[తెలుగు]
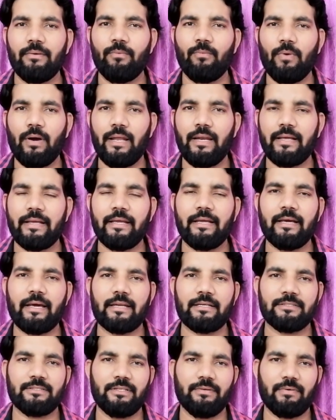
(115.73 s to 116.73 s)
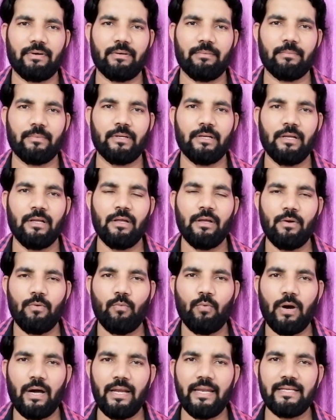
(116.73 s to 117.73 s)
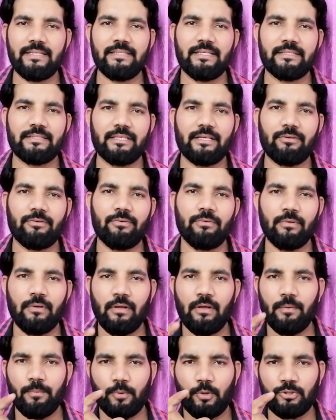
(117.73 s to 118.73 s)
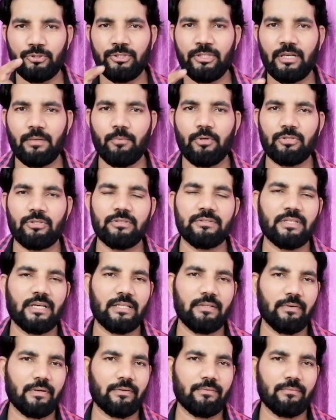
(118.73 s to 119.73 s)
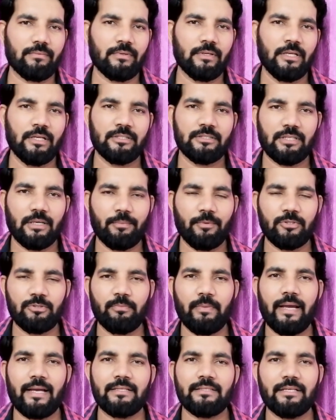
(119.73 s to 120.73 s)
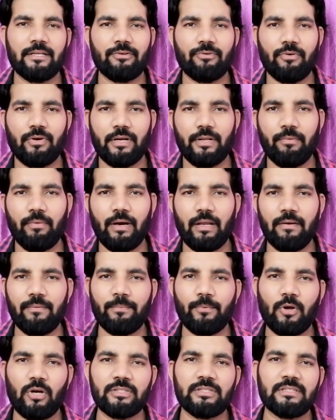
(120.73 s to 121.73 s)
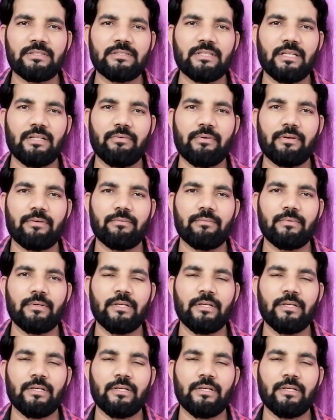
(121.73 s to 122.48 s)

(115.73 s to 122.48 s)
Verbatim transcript: వాళ్ళకి కరెక్షన్ ఇవ్వడం వాళ్ళు ఏం చేస్తారు ప్రొసీజర్ మొత్తం చదవరు సపోజ్ మ్యాథ్స్ అనుకోండి వాళ్ళు ప్రాసెస్ చదవరు